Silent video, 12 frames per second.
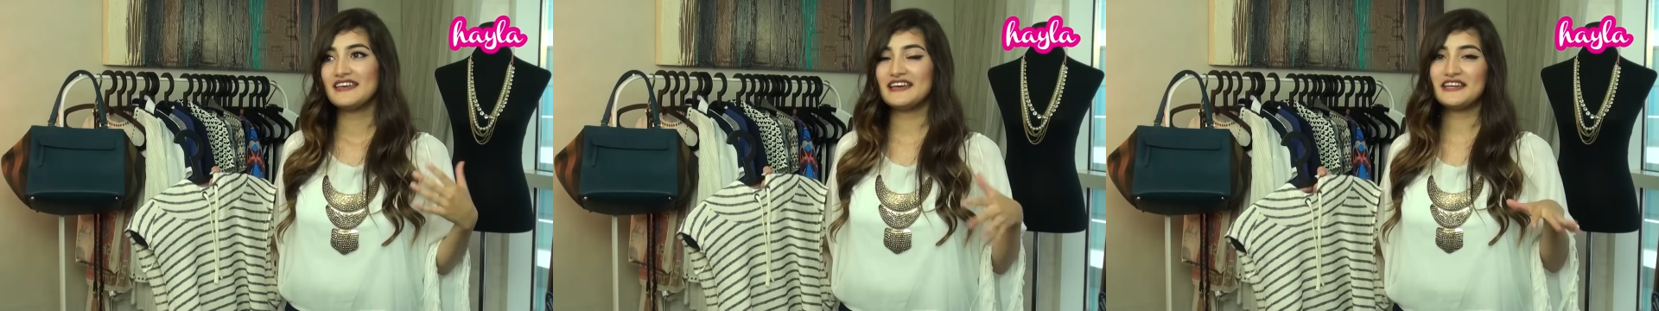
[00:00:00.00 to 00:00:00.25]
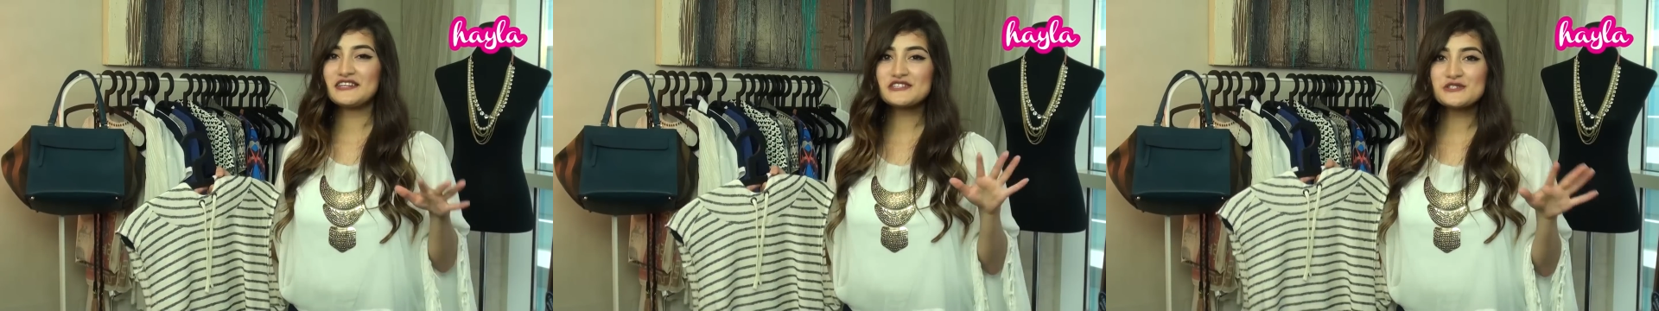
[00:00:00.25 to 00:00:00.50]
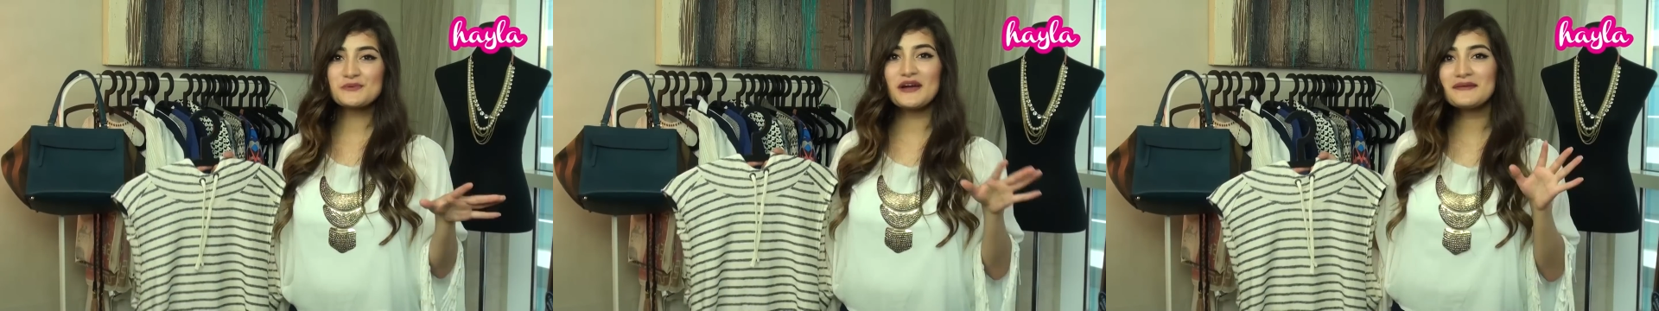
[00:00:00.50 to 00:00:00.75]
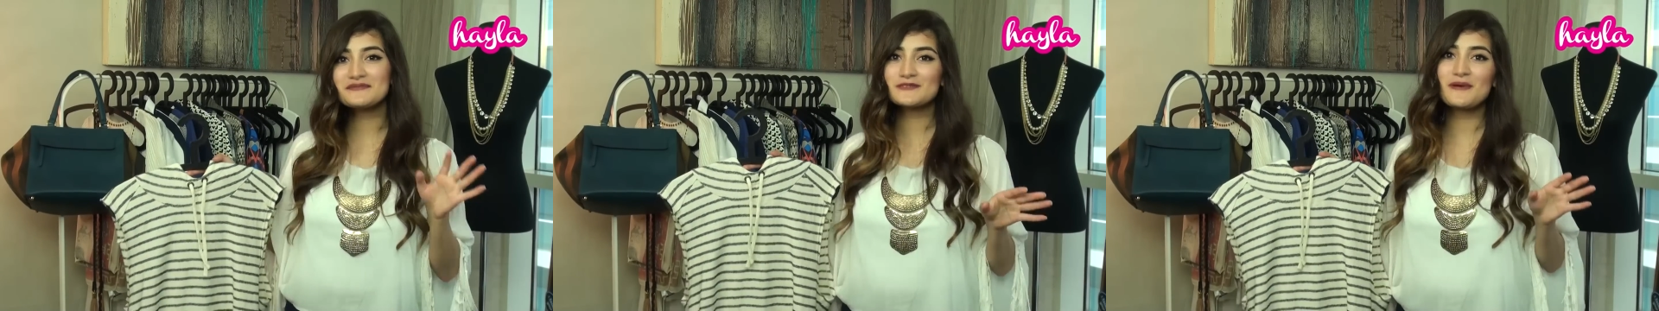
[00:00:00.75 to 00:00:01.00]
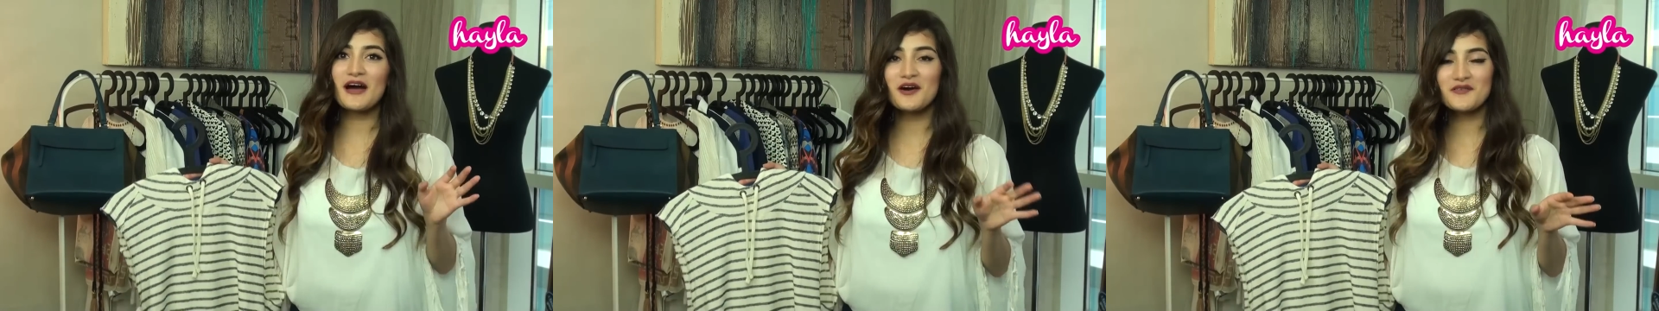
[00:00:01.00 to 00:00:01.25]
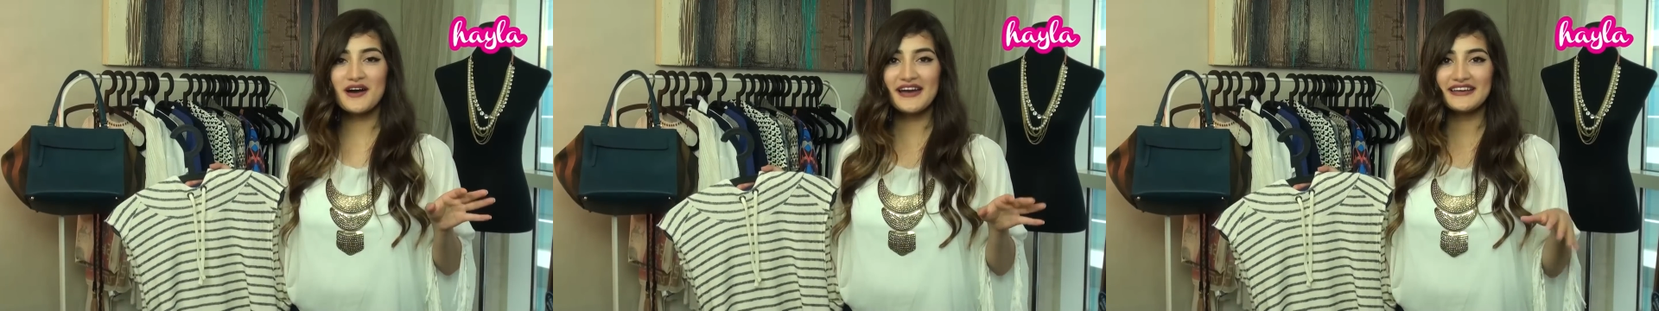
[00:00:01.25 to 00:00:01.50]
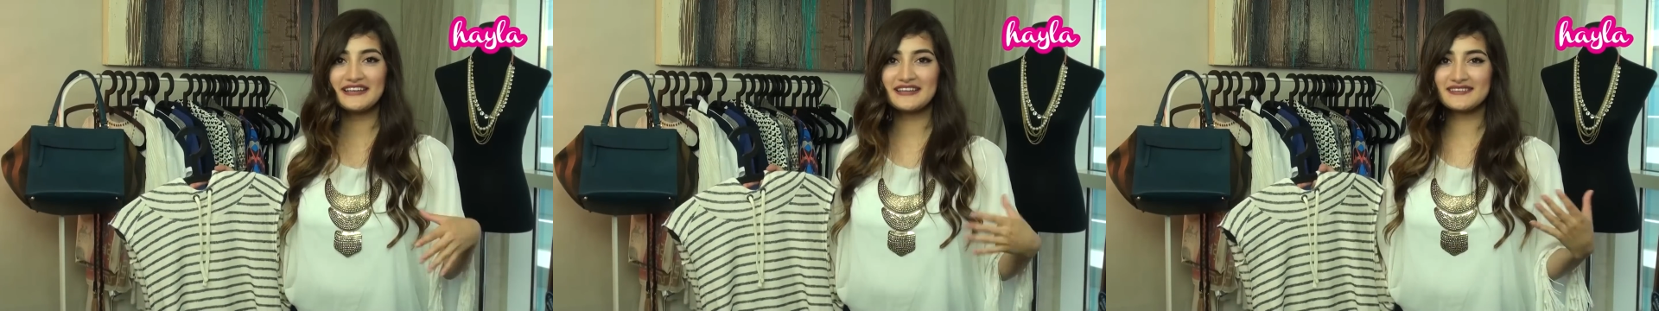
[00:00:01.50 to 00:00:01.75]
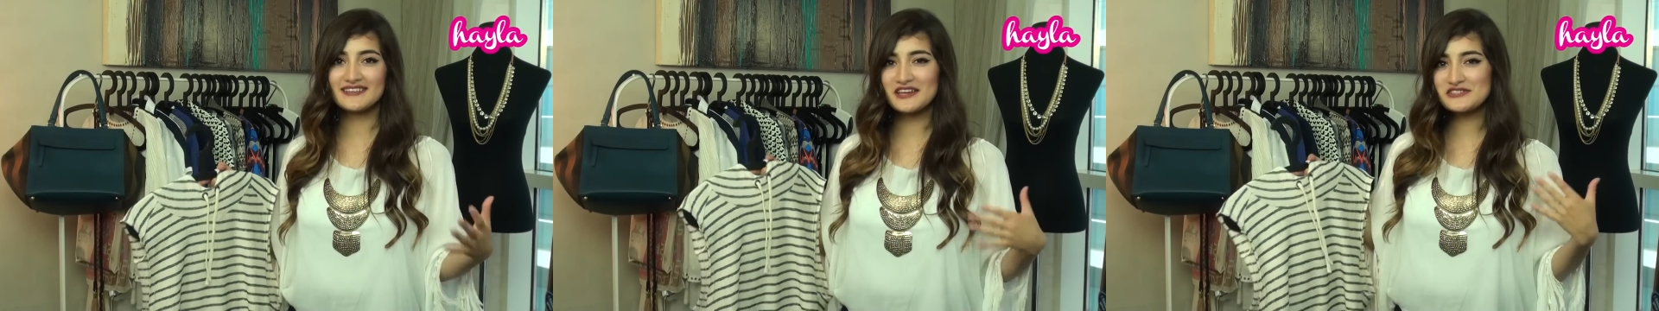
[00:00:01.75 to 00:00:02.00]
يعني شوي تشبه اواعي
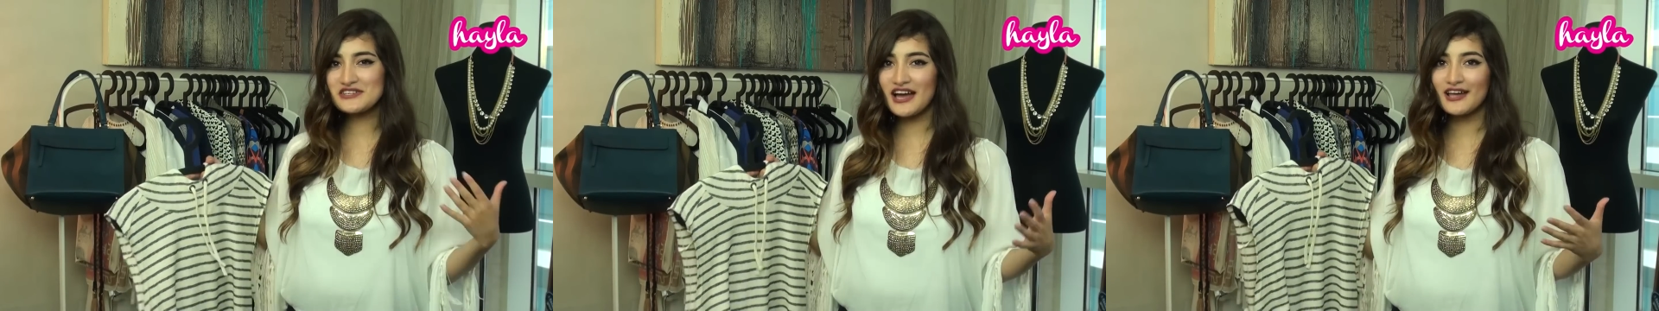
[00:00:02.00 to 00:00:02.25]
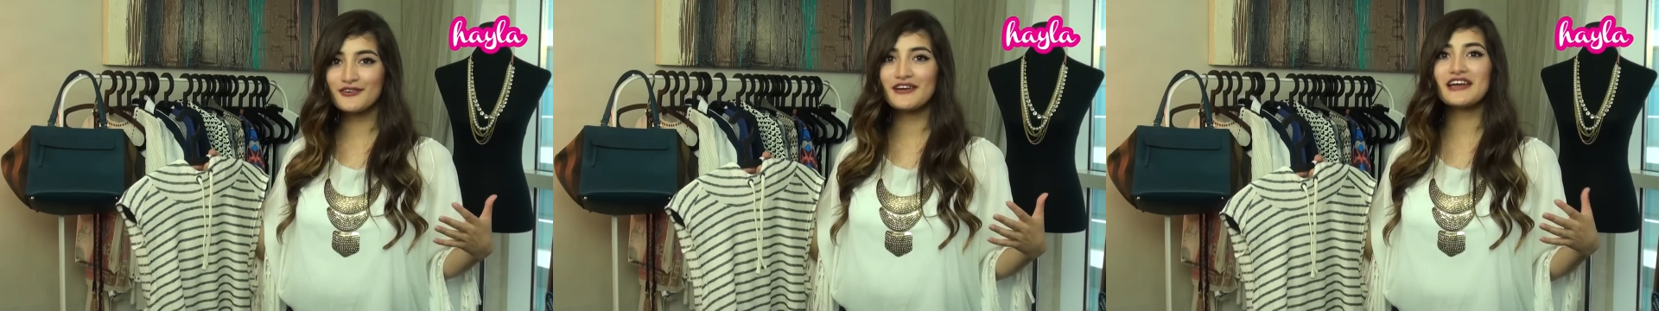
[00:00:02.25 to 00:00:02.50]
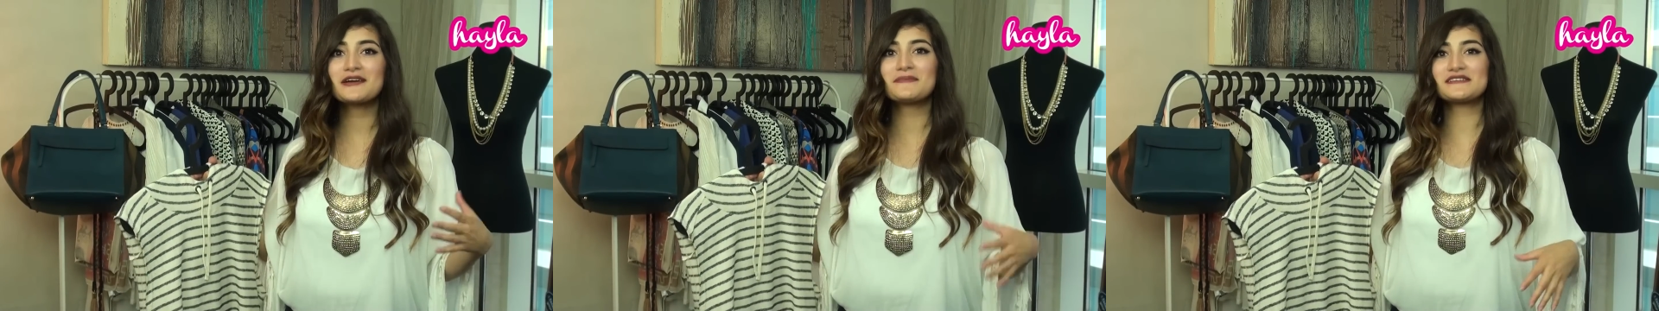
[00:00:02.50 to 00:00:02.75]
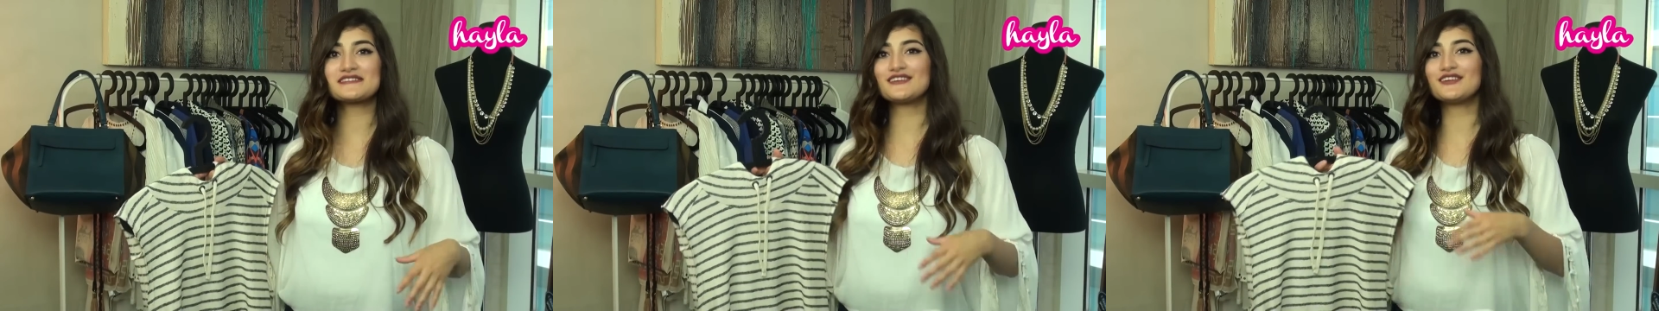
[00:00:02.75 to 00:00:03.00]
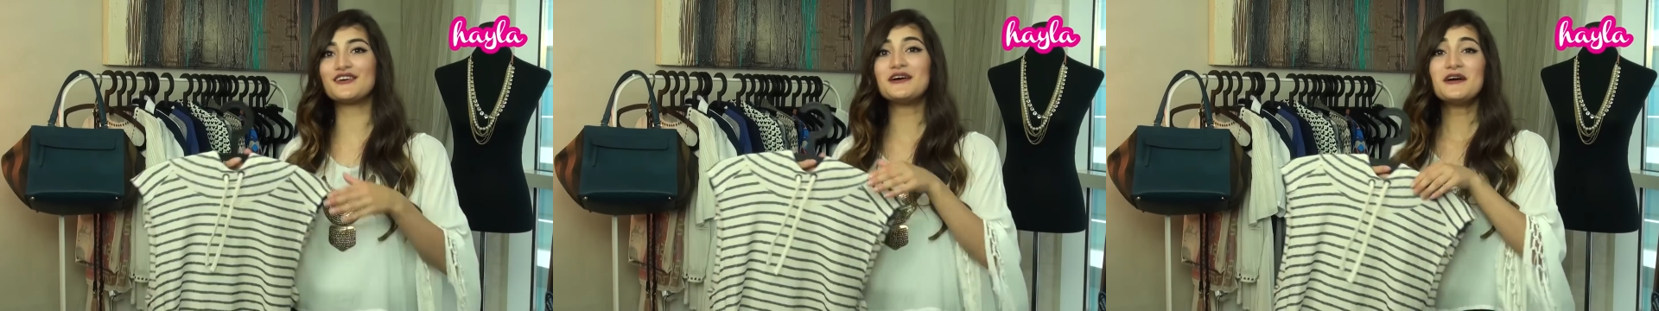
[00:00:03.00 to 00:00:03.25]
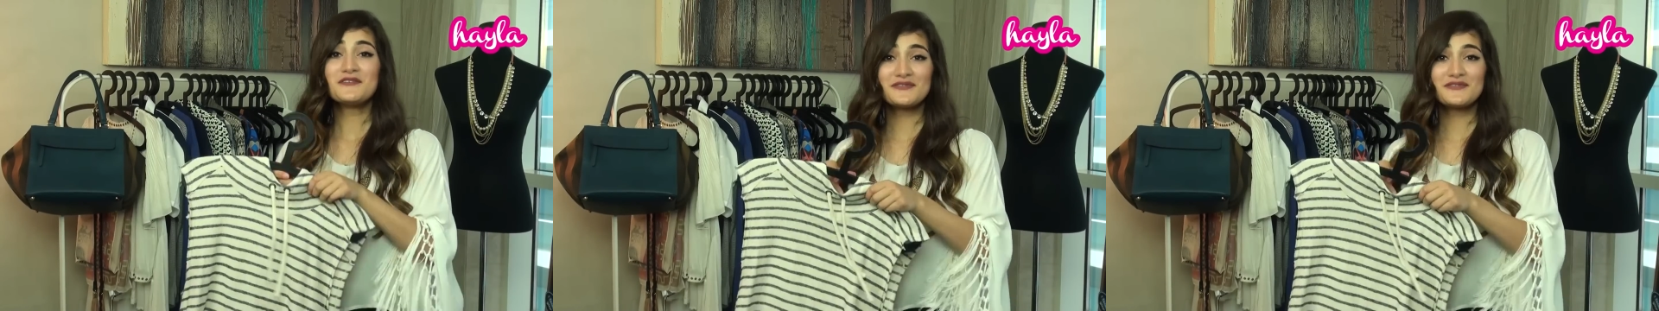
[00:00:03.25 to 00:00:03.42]
للرجال وهيك بس انه